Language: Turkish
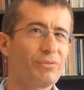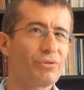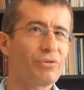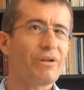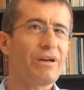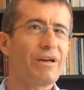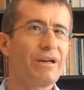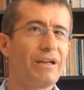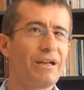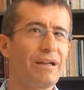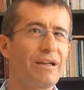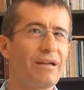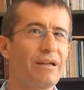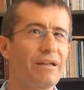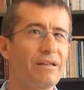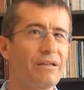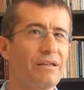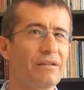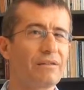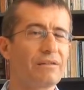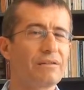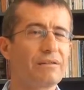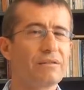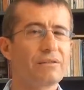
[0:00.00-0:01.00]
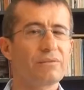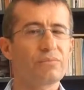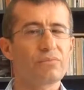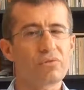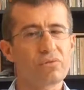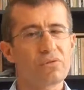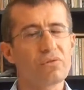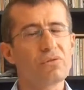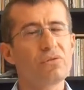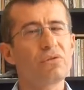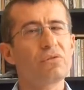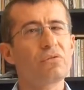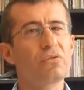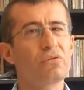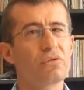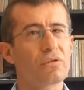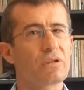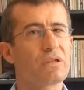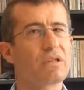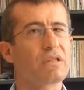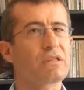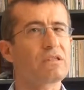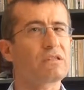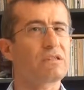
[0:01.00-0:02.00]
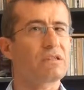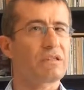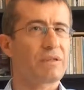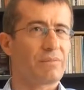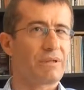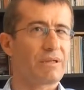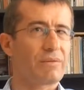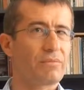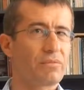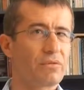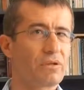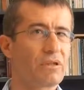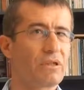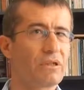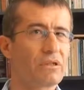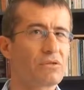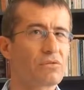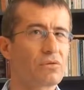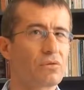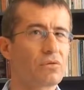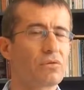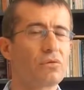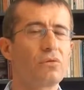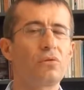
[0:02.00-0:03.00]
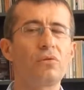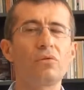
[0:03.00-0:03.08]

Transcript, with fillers: Bugün hala hani e, bugünün Türkiye'sinde bile bunu hani çok